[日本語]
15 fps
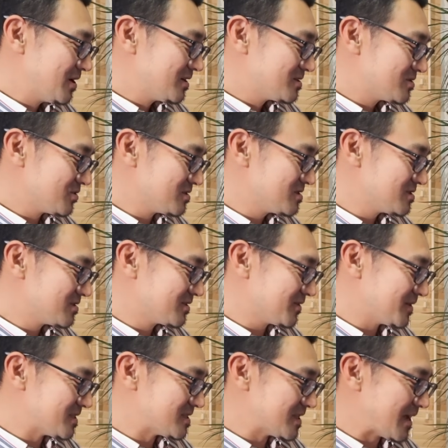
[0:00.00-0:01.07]
そうすると
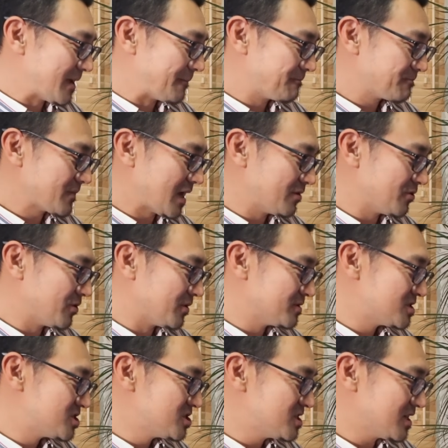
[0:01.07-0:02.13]
ですねあの自